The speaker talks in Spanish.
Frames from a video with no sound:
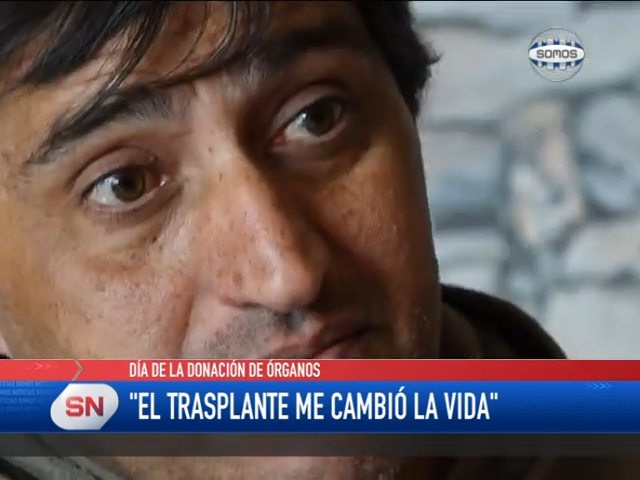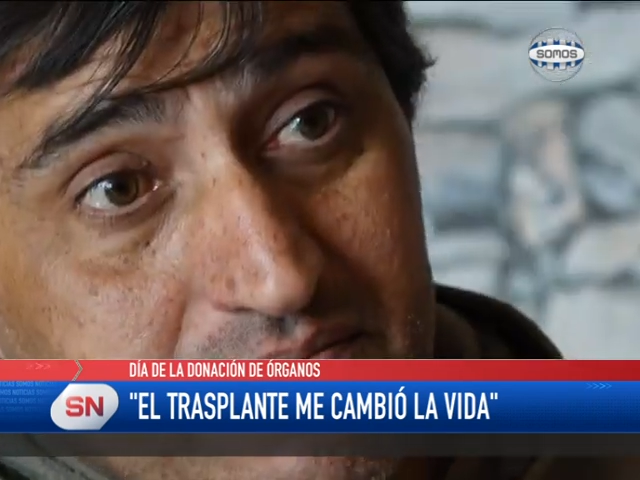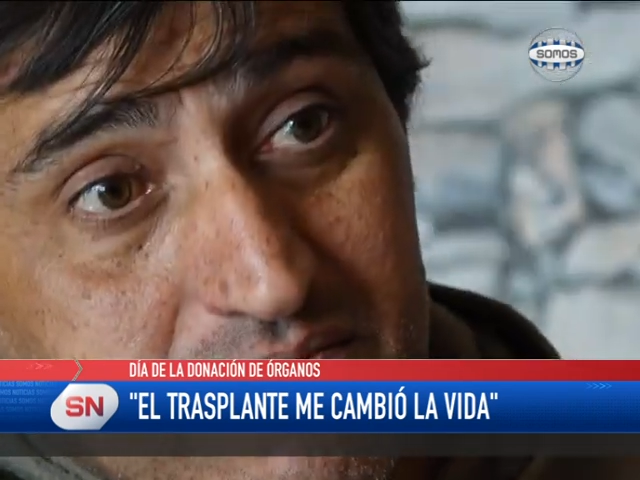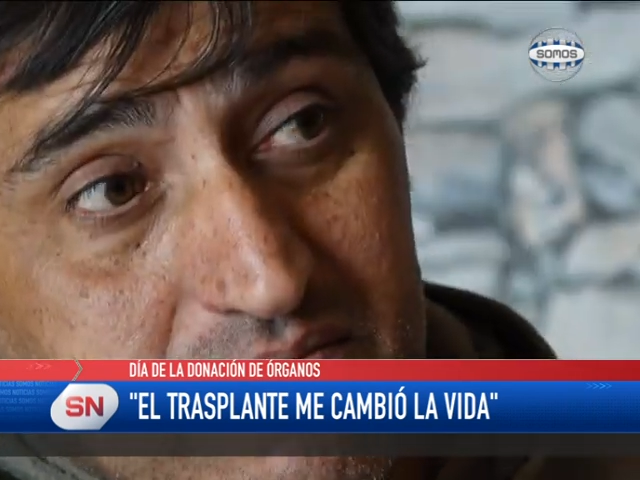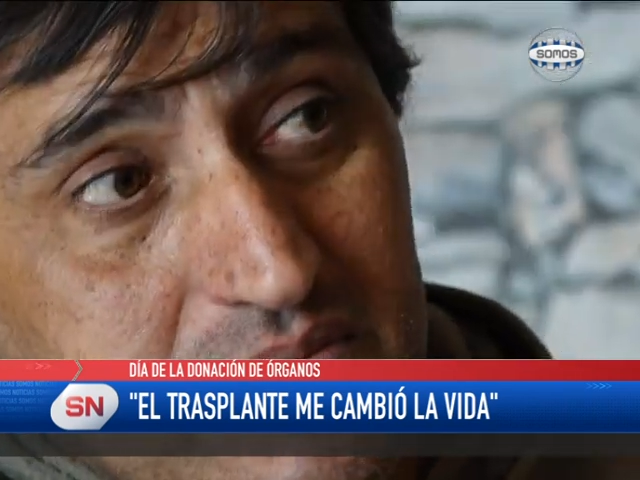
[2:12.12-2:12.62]

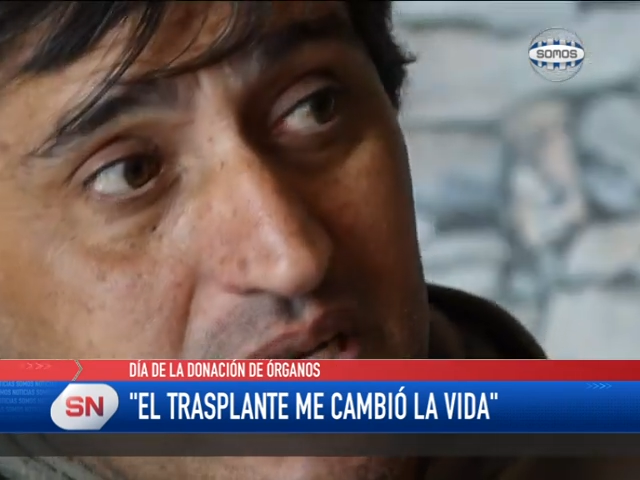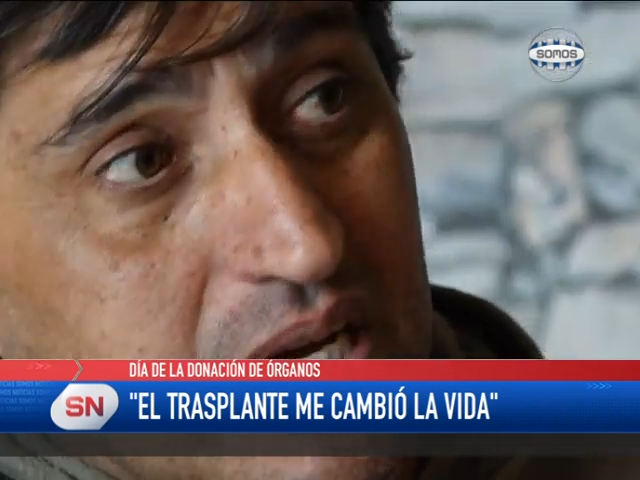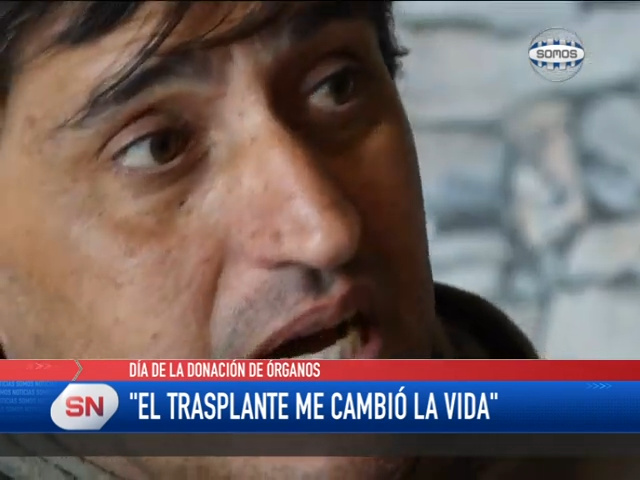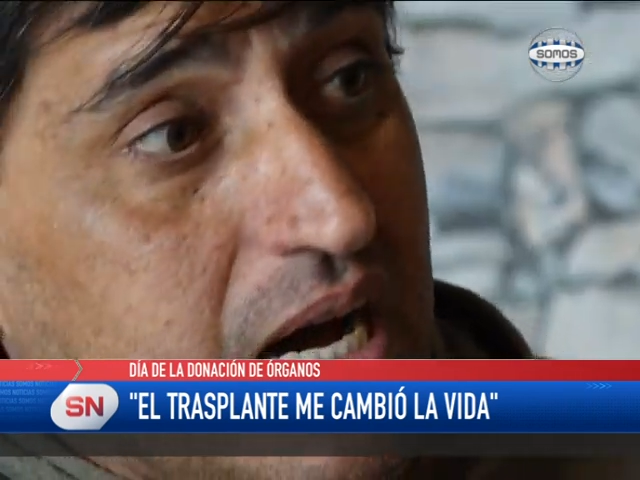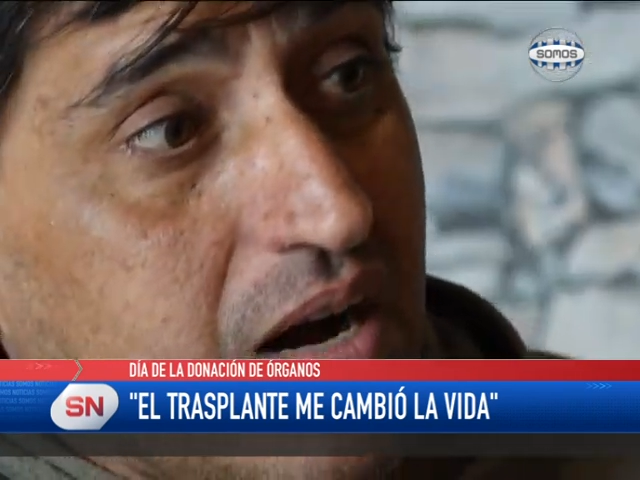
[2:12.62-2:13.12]
y me tuvo
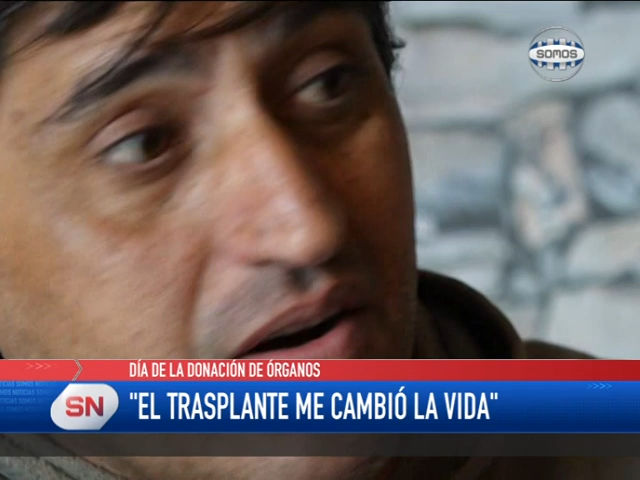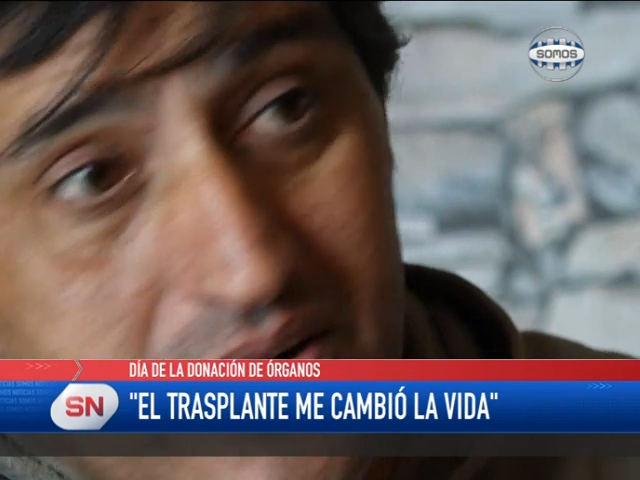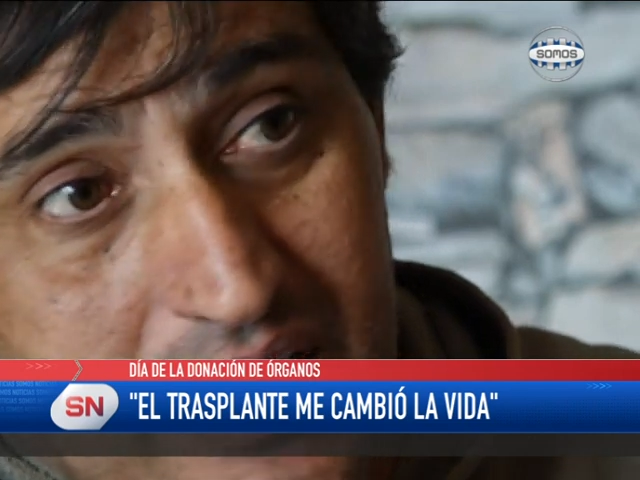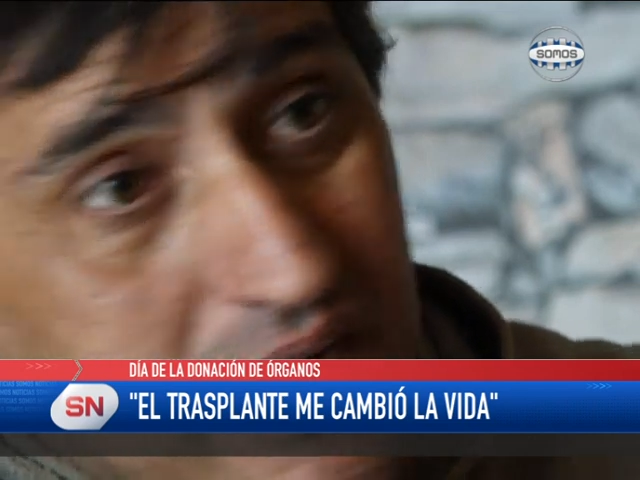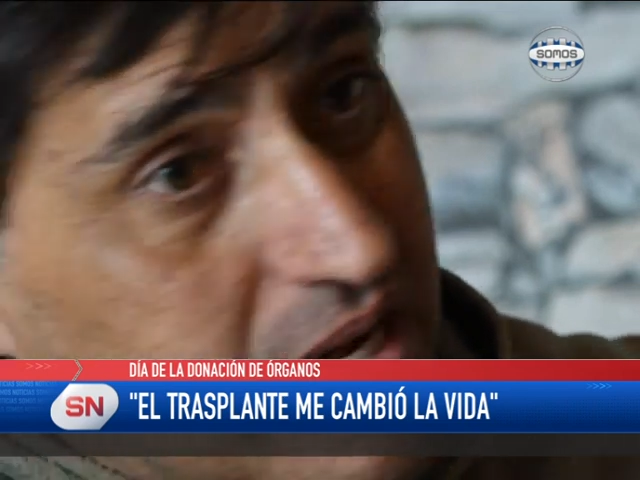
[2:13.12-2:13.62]
que volver.
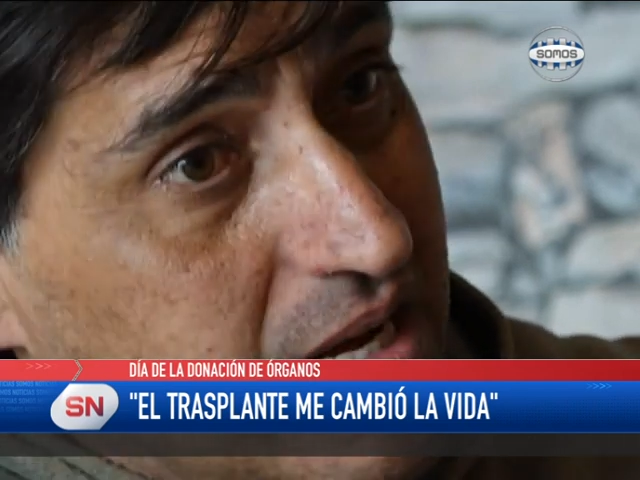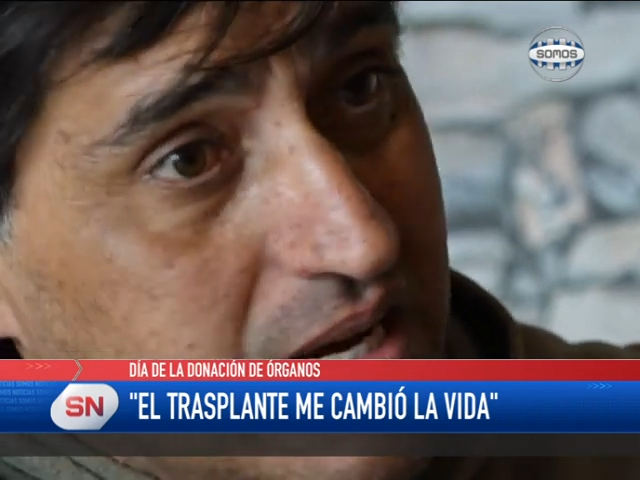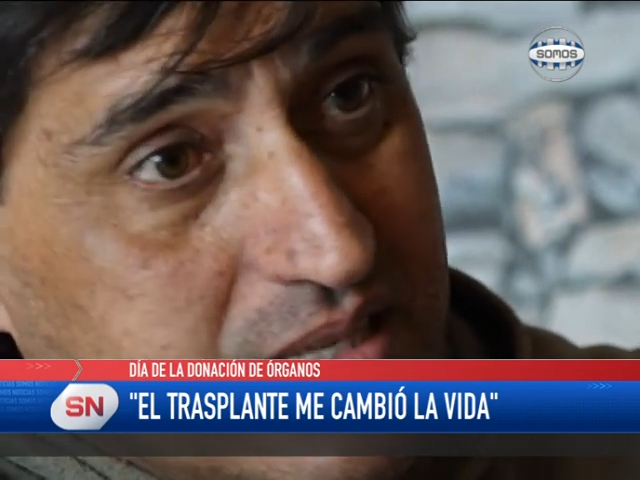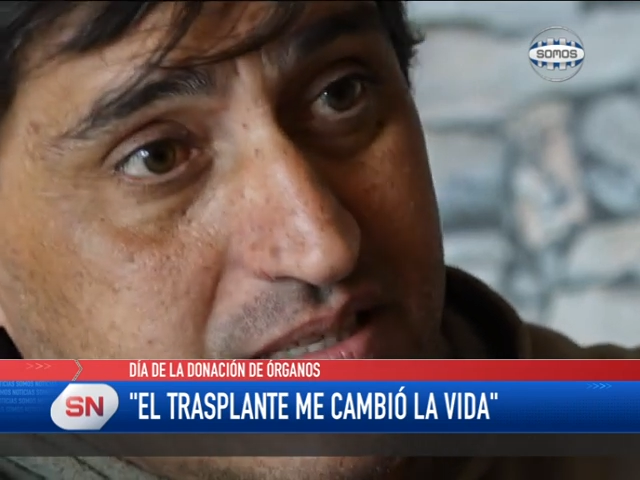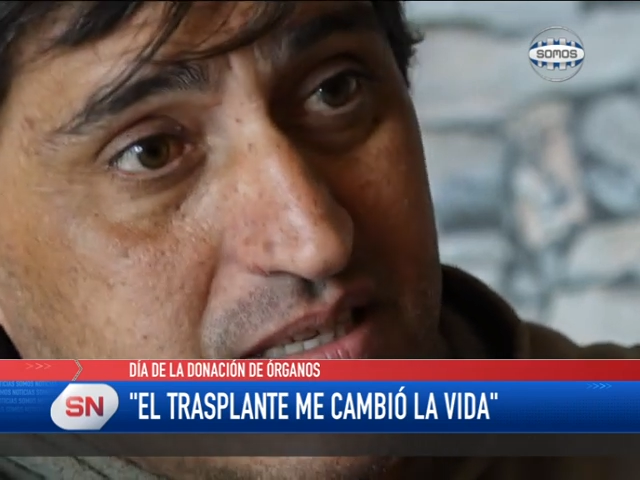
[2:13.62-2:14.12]
Pero
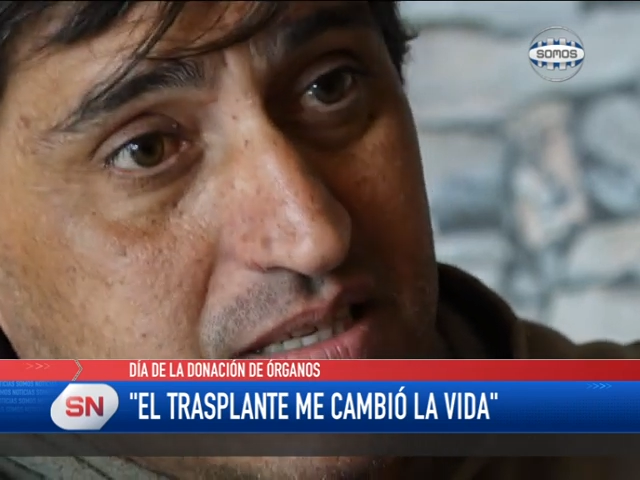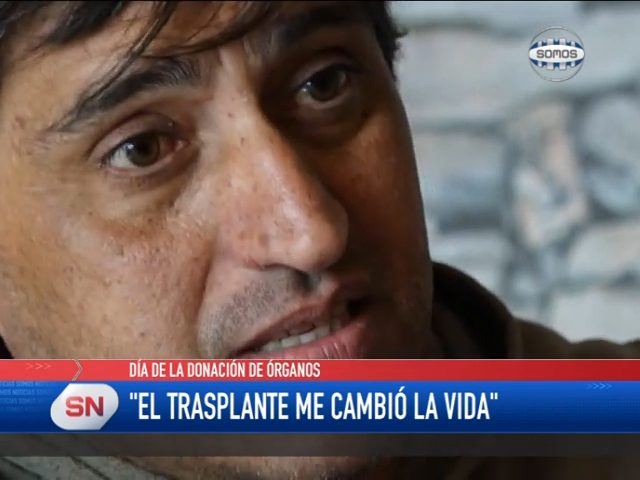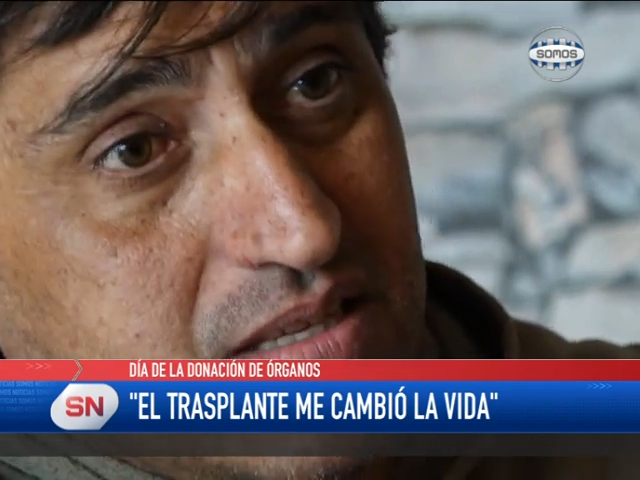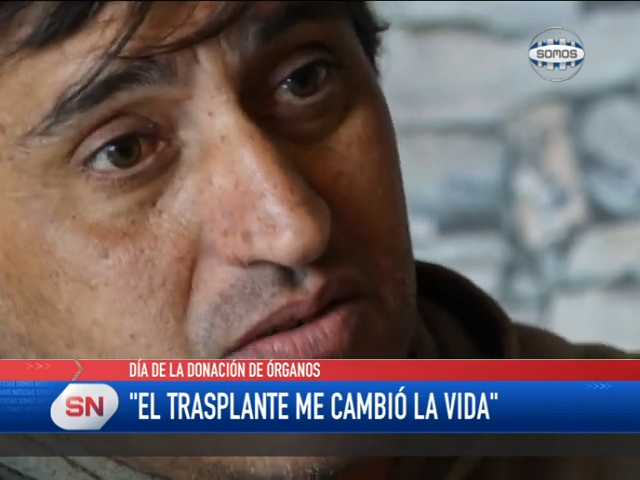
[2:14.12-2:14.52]
después,